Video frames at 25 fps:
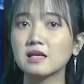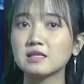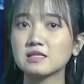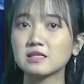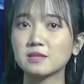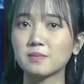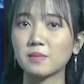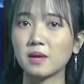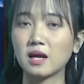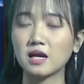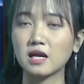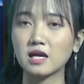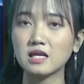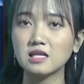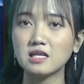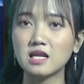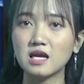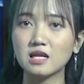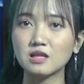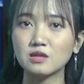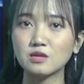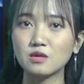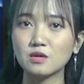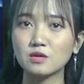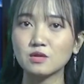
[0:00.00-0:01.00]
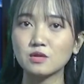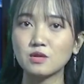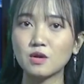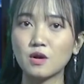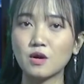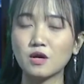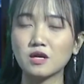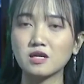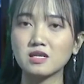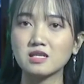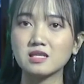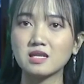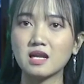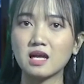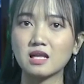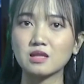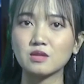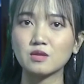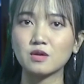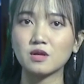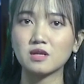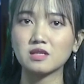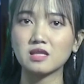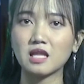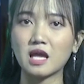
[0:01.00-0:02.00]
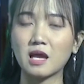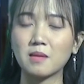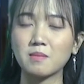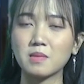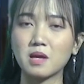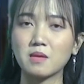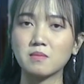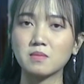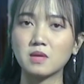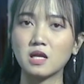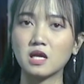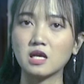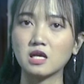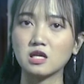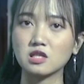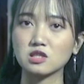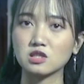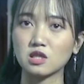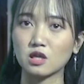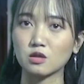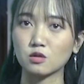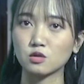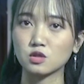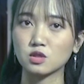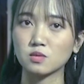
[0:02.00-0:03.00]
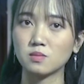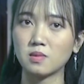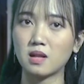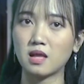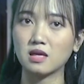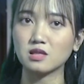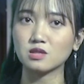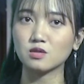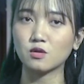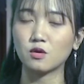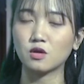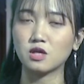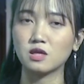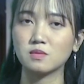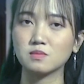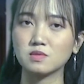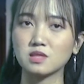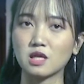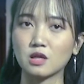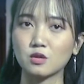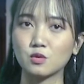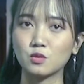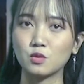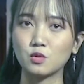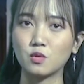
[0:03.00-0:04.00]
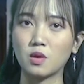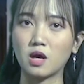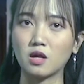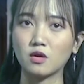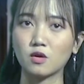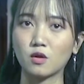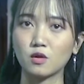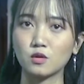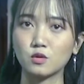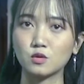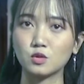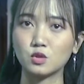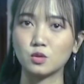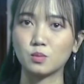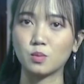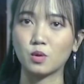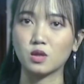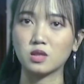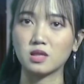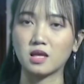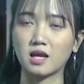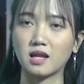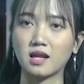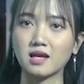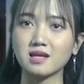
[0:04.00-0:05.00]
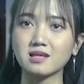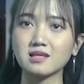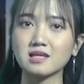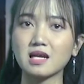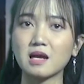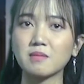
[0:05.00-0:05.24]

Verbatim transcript: Sebagai Danton Koordinator TMMD ke-111 Kodim 1207 Pontianak,